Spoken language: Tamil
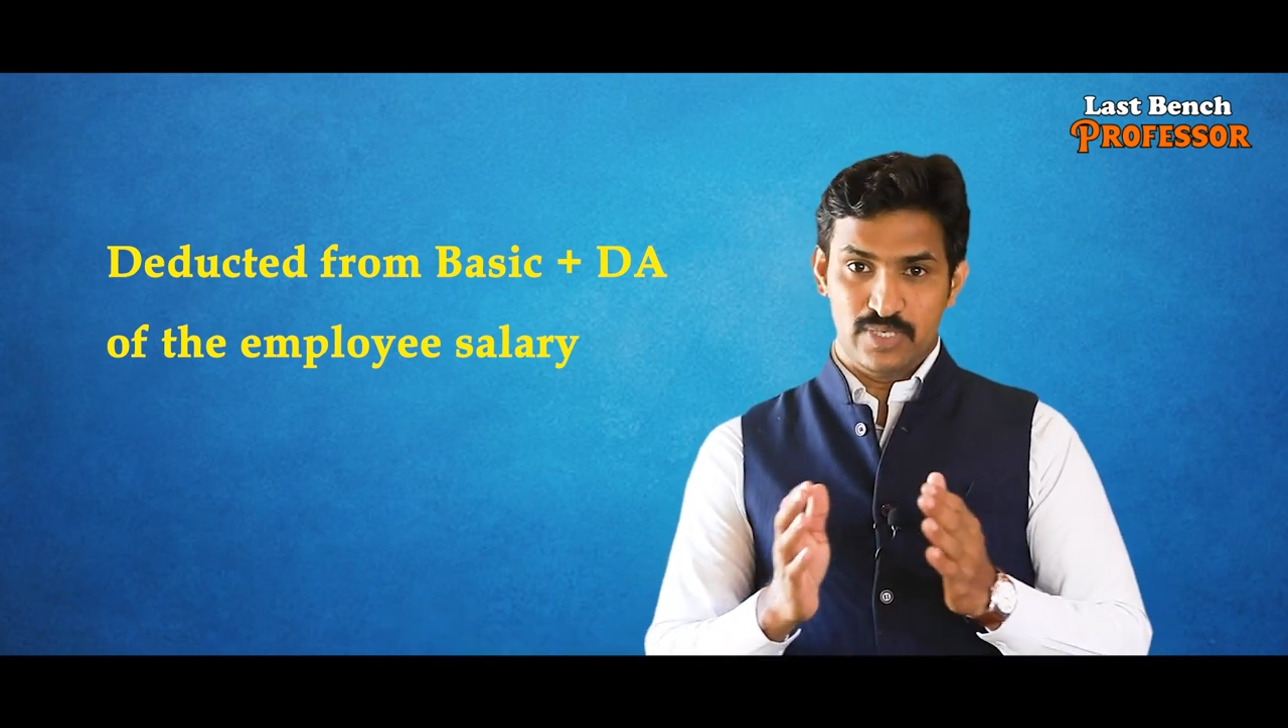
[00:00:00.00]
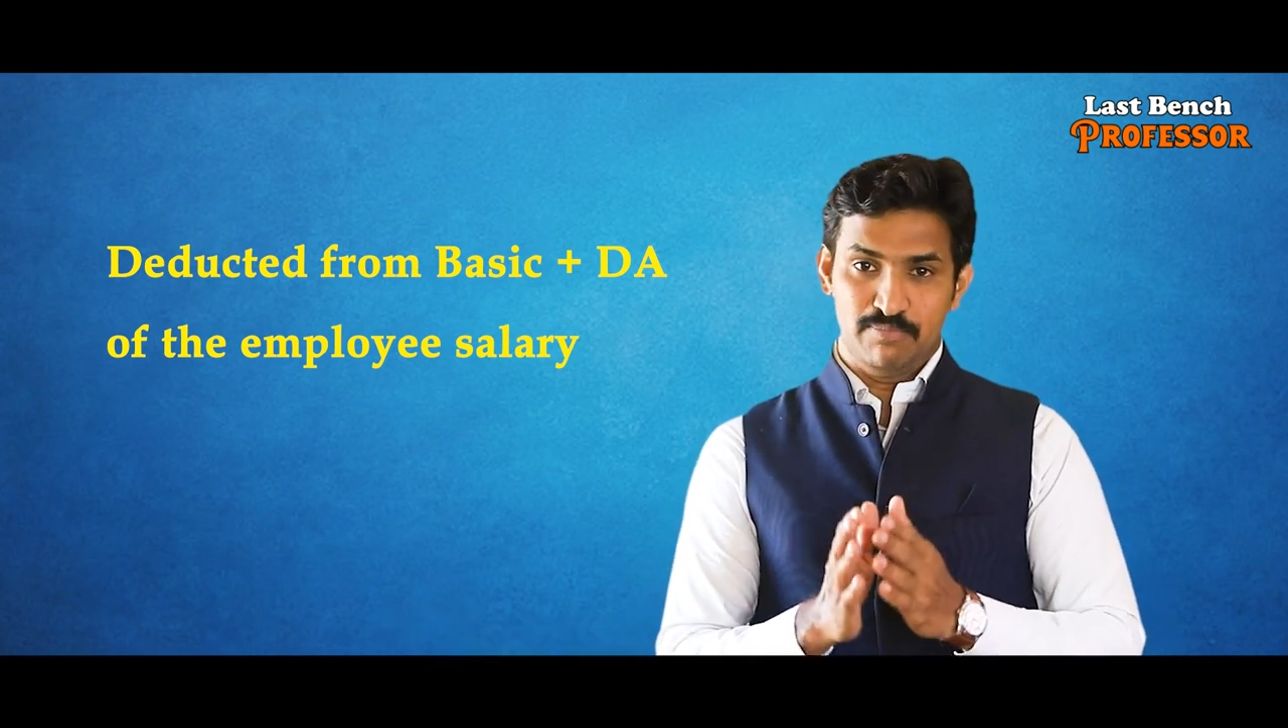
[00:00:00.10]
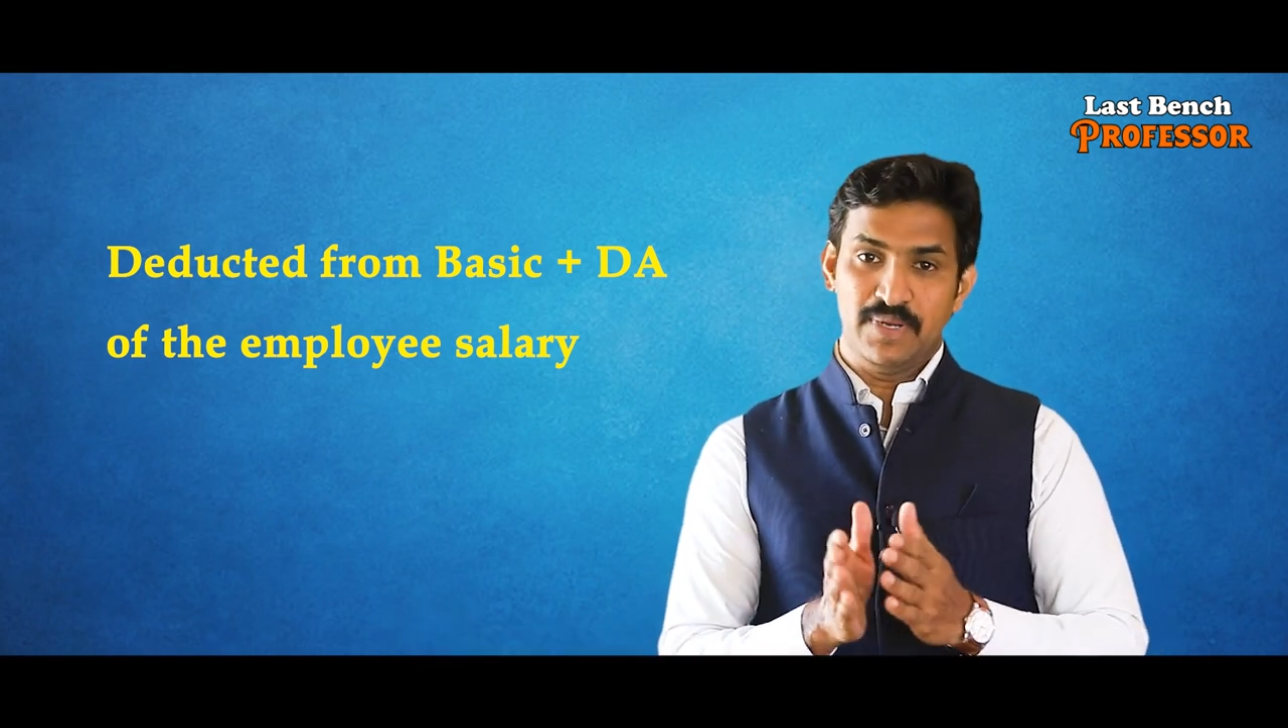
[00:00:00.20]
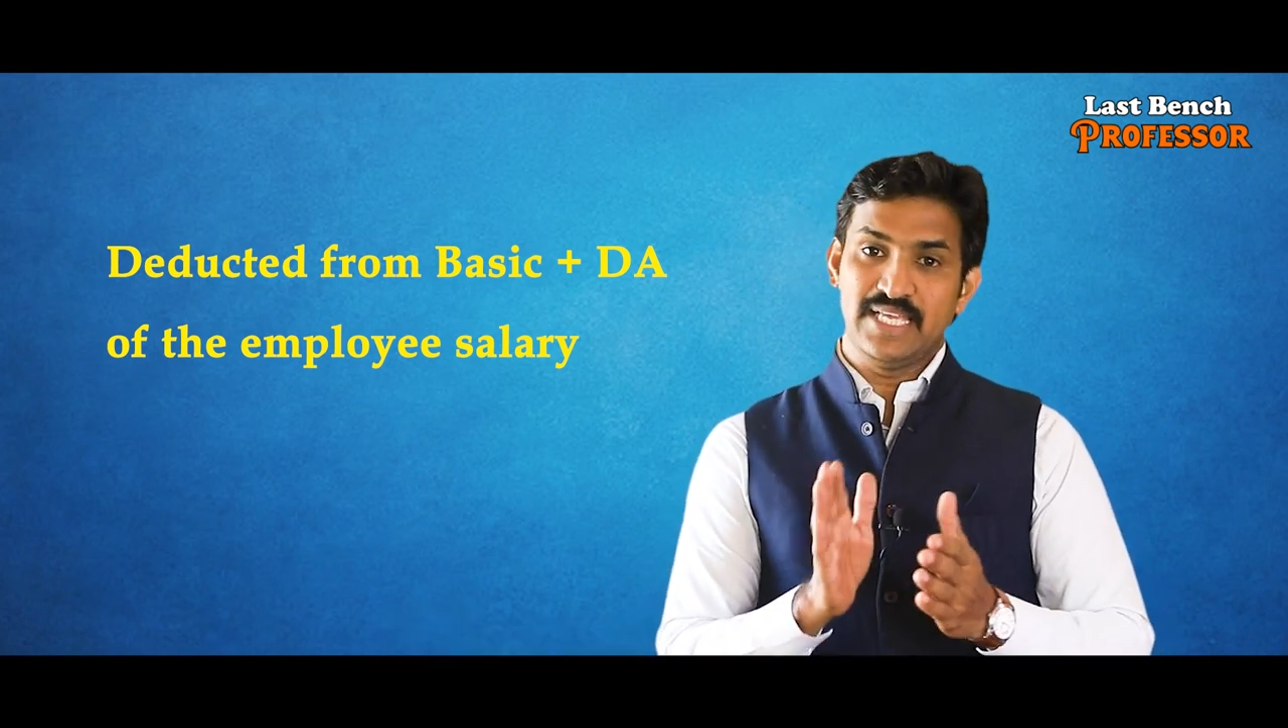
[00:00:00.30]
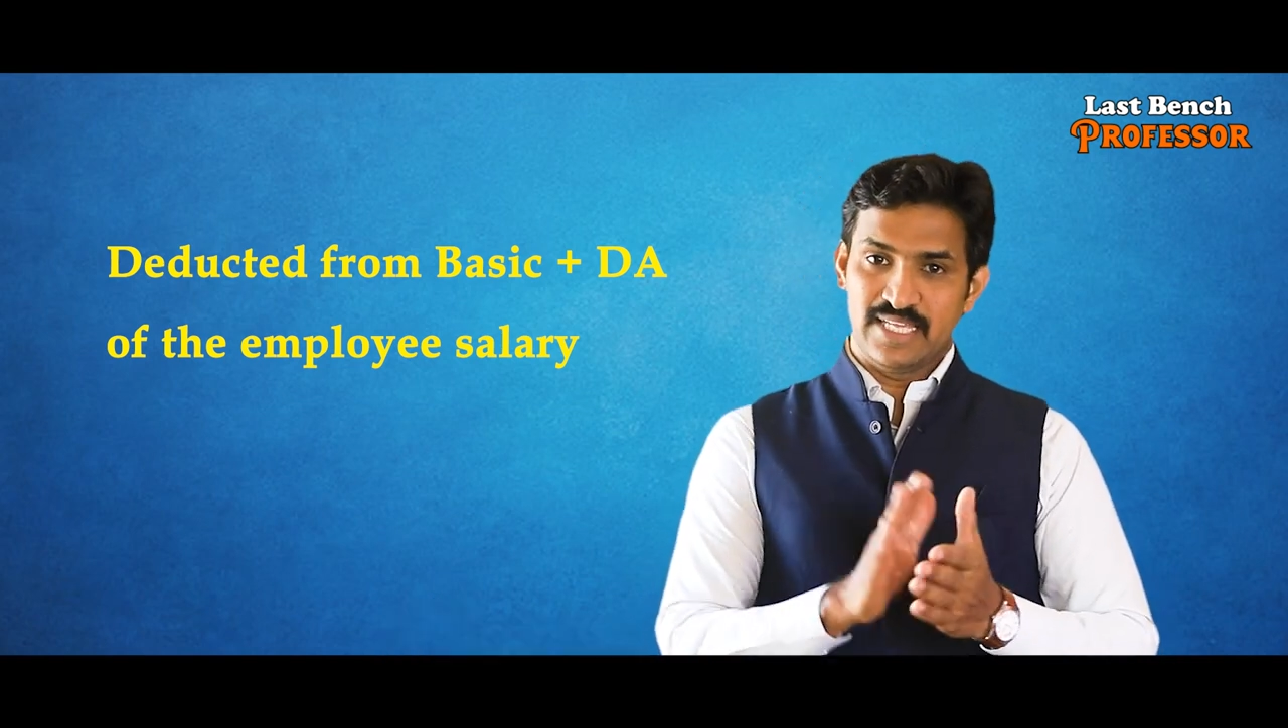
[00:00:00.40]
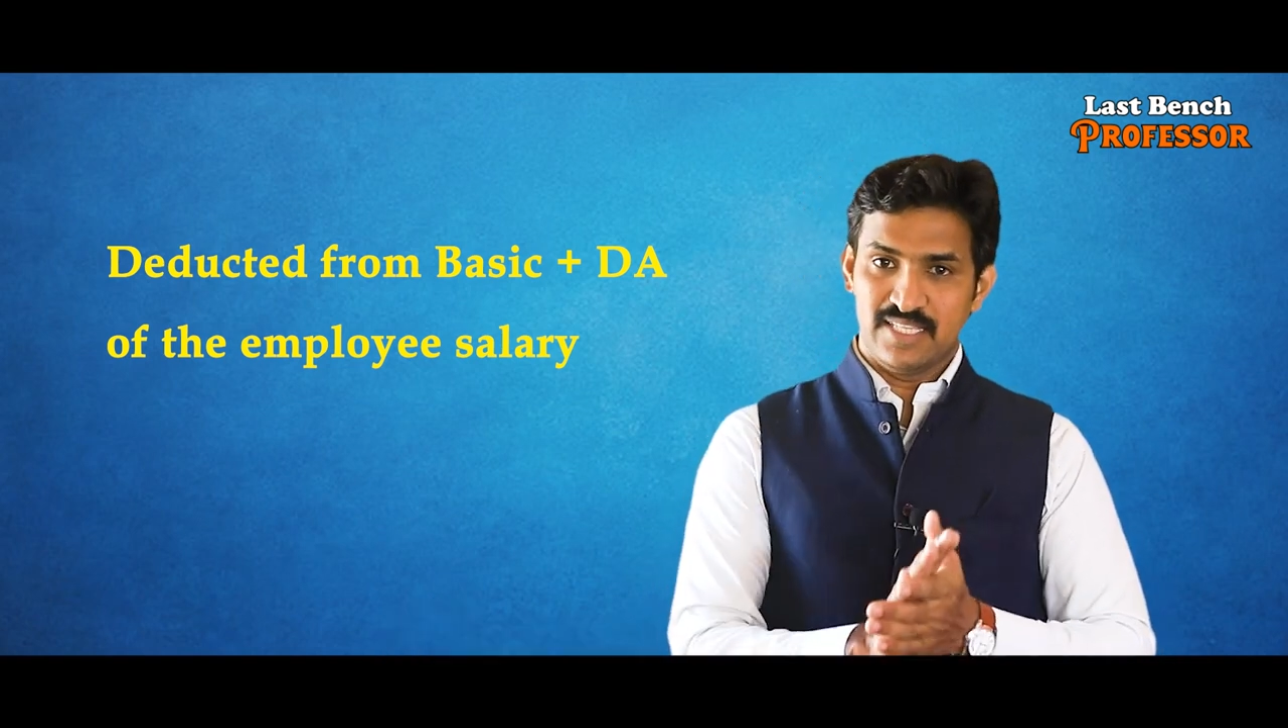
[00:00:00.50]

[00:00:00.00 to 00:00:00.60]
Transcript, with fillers: ஸோ எம்ப்ளாயி